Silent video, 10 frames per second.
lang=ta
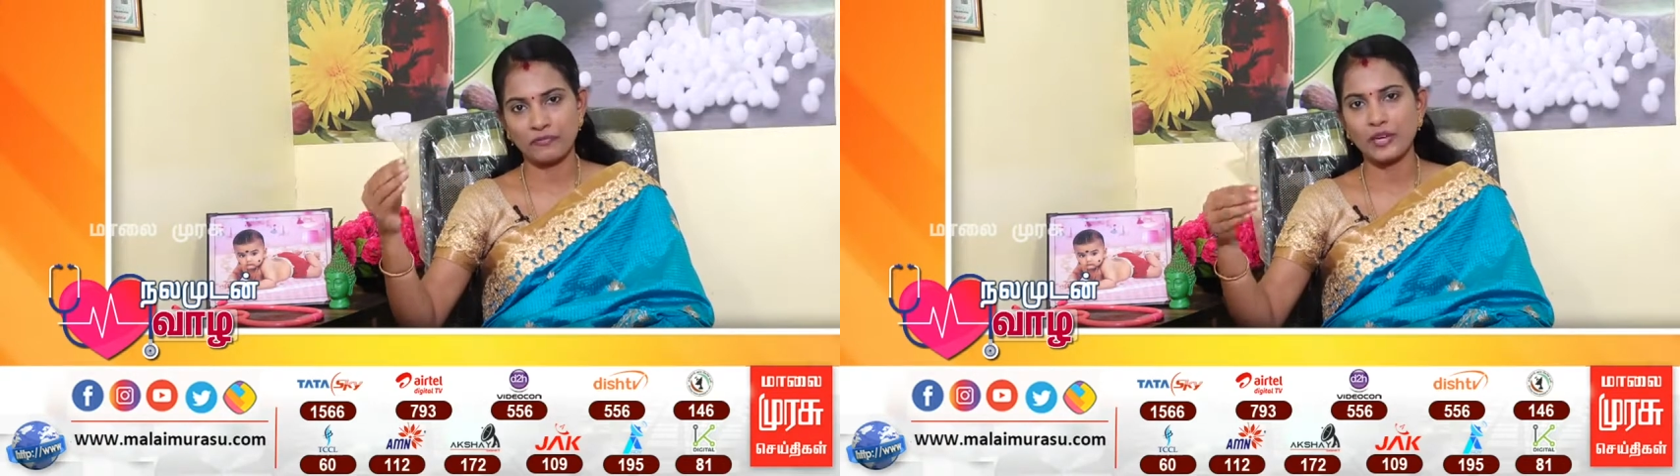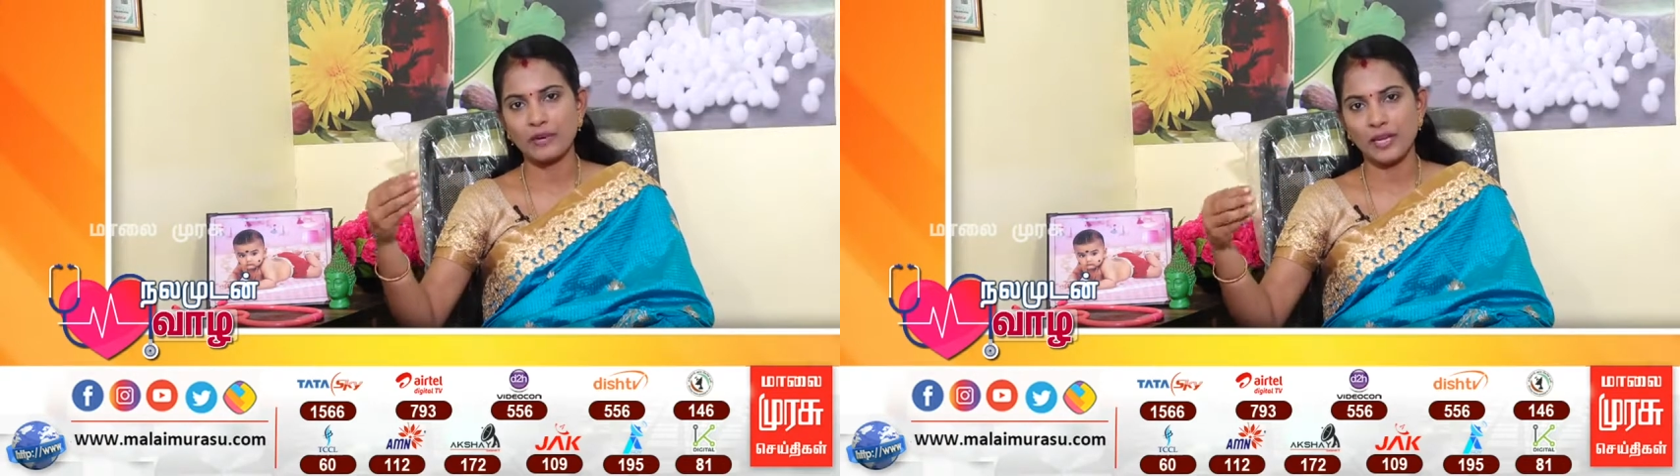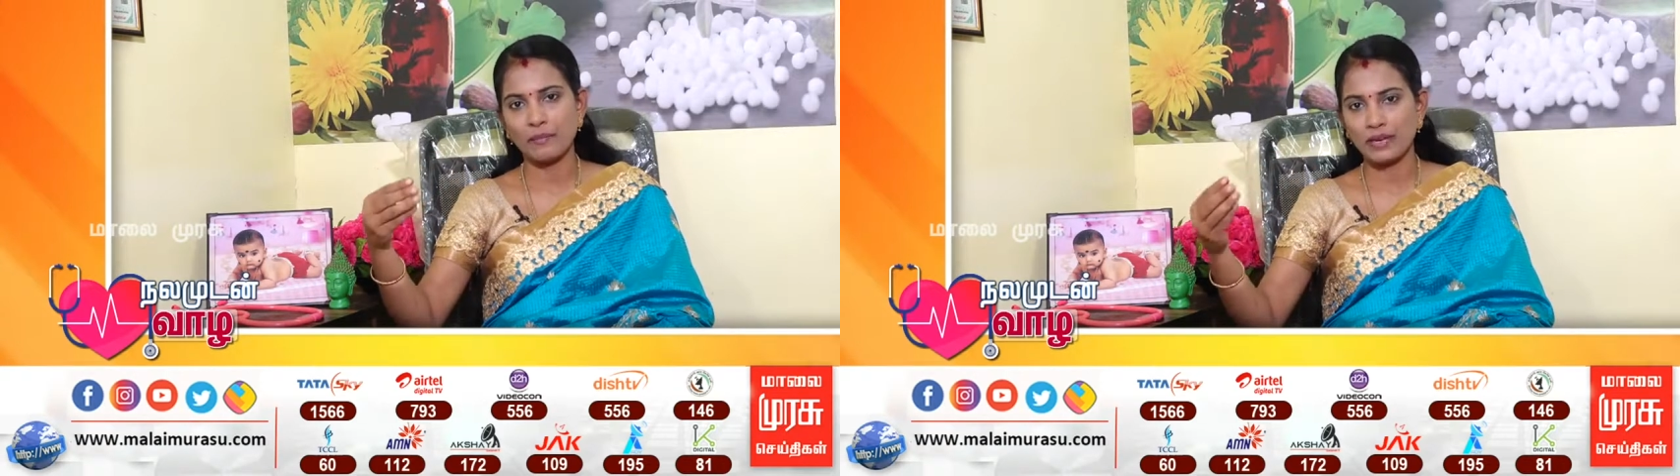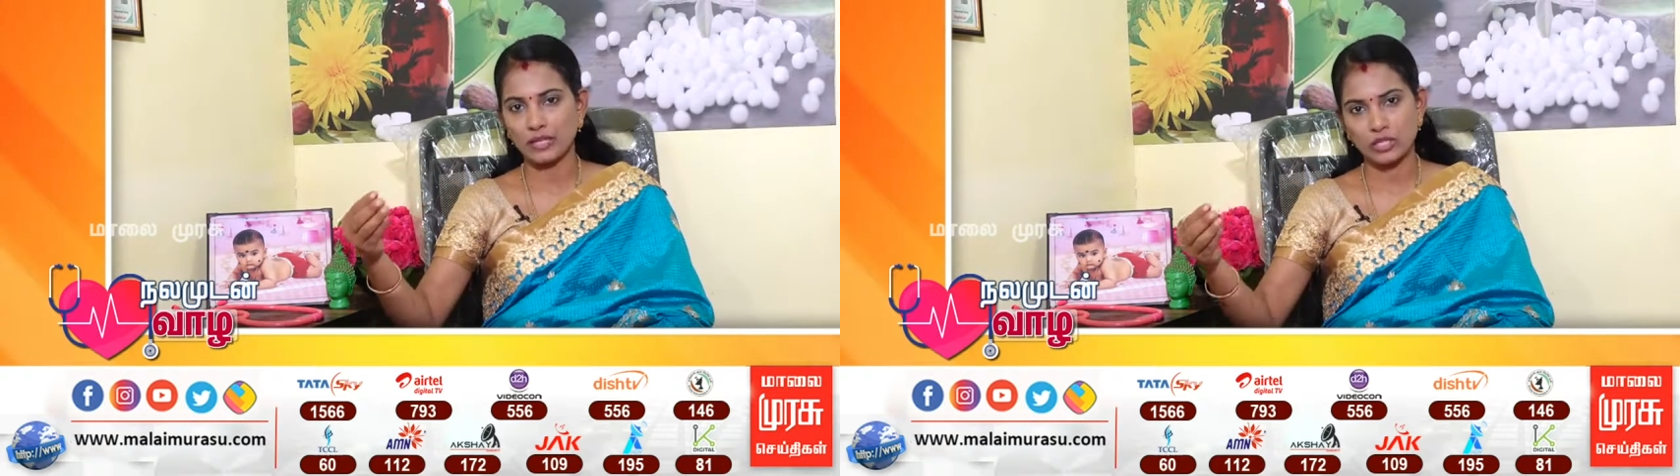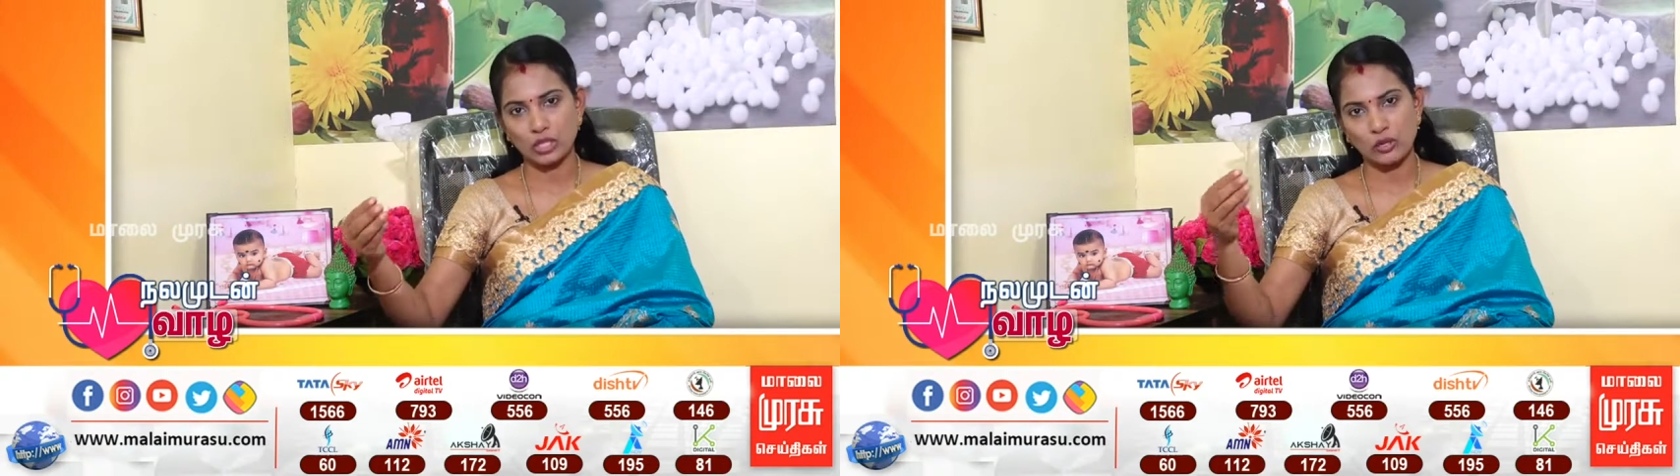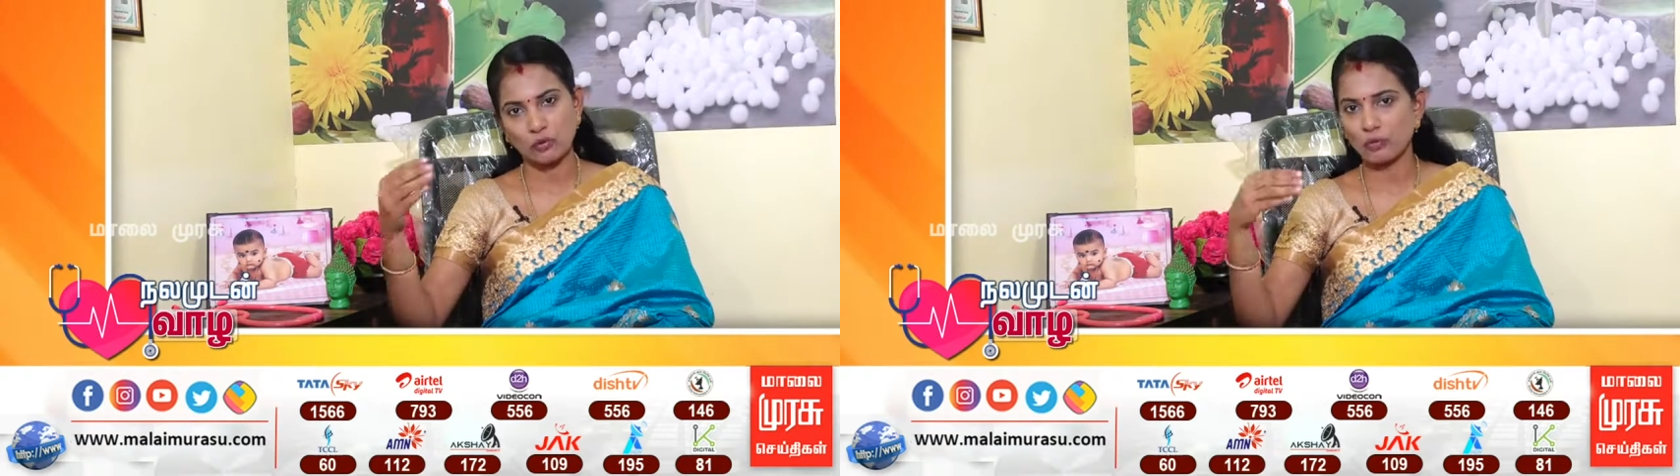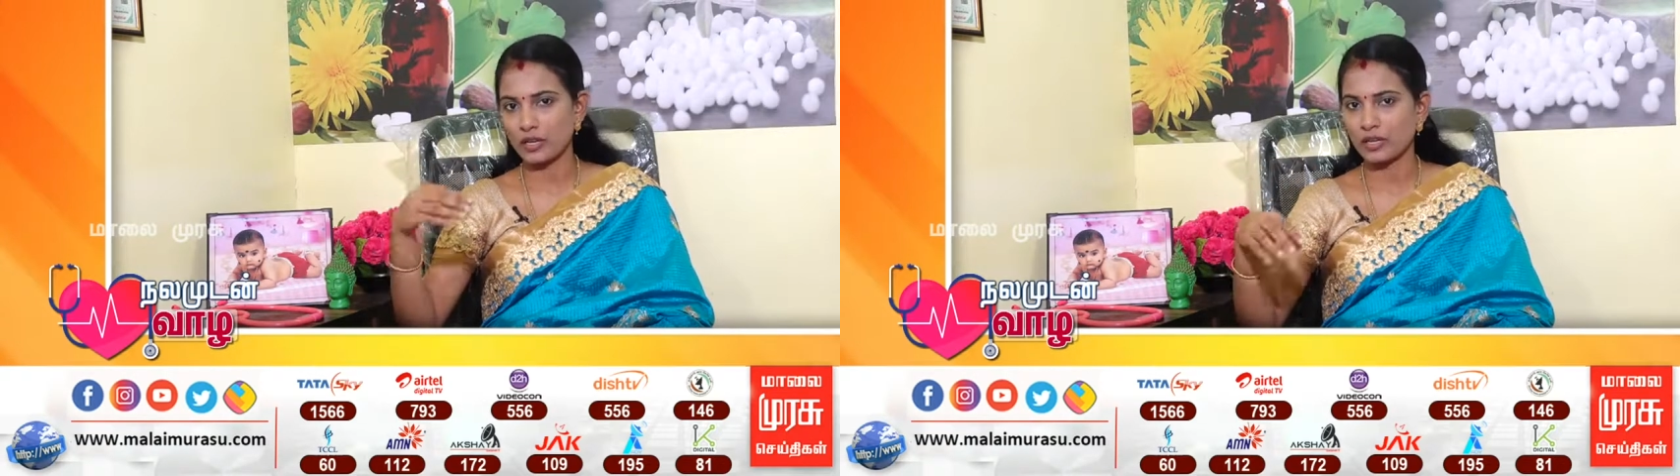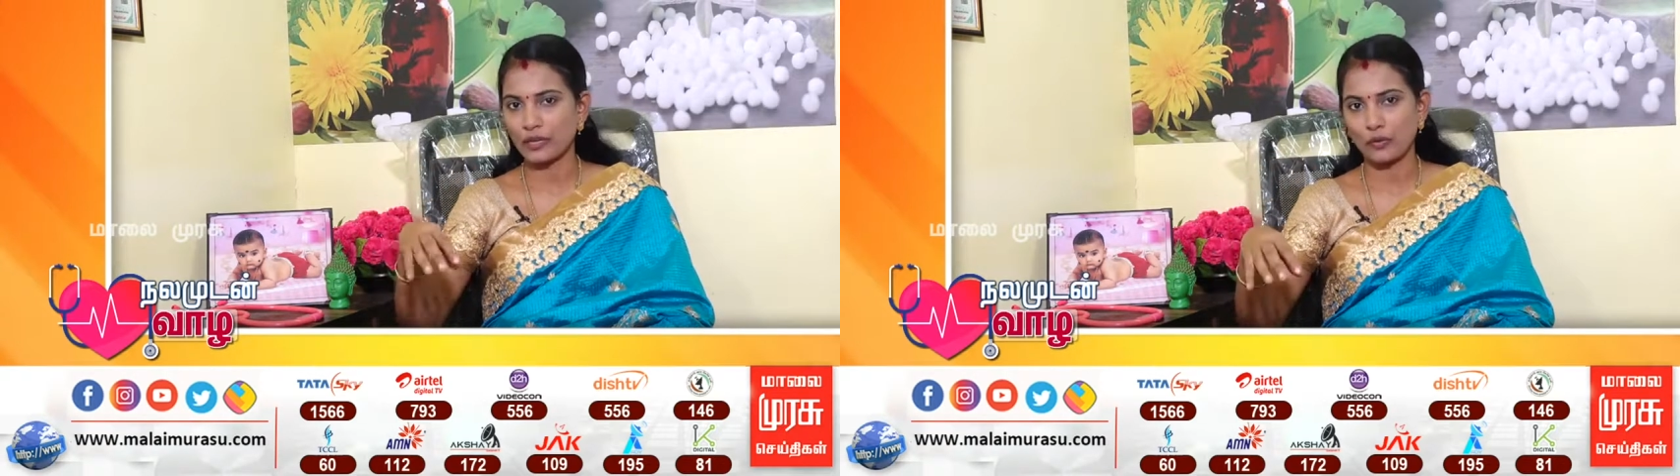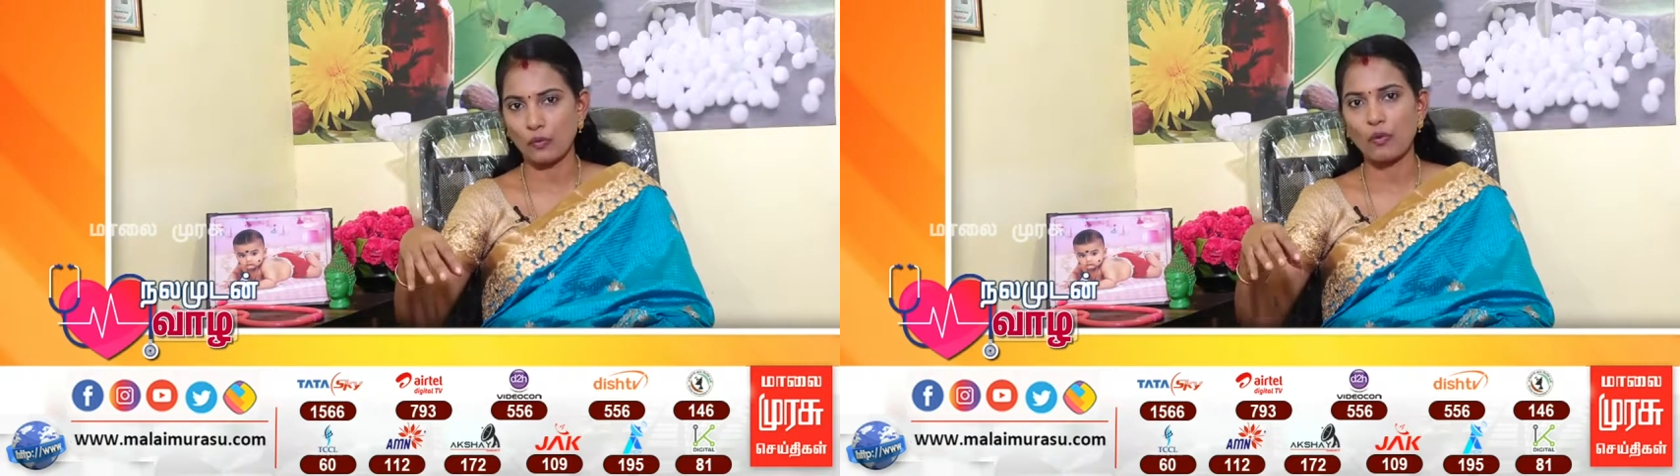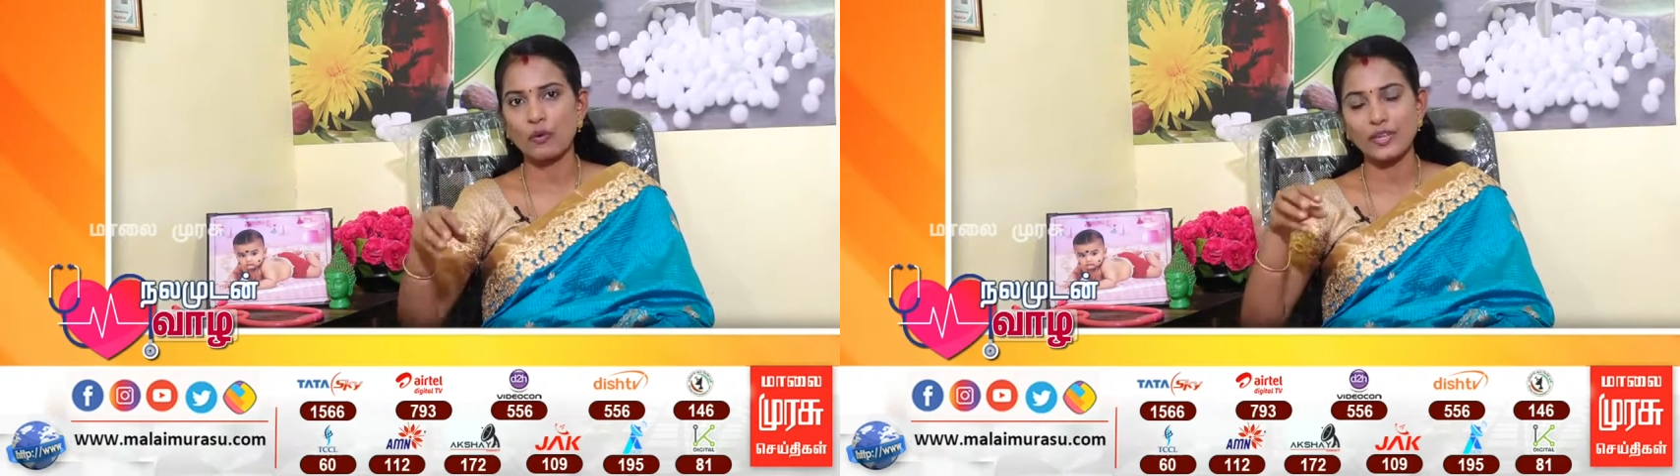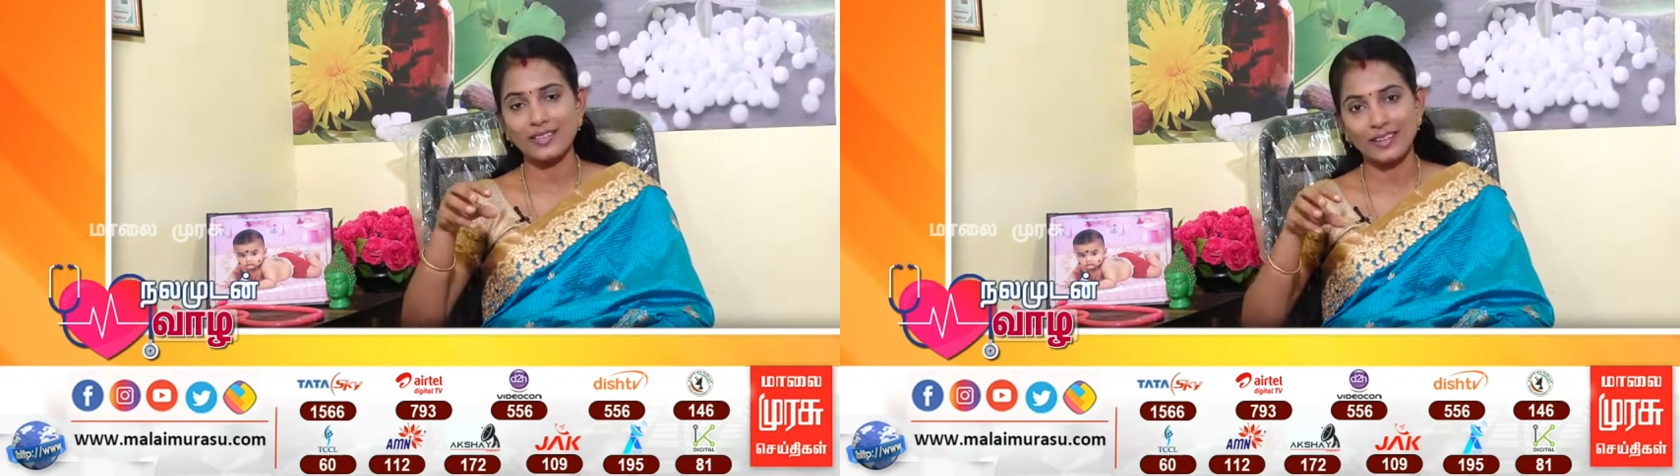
ஃபீடிங் மில்க்ஸ்லேயும் உங்களுக்கு இருக்கும்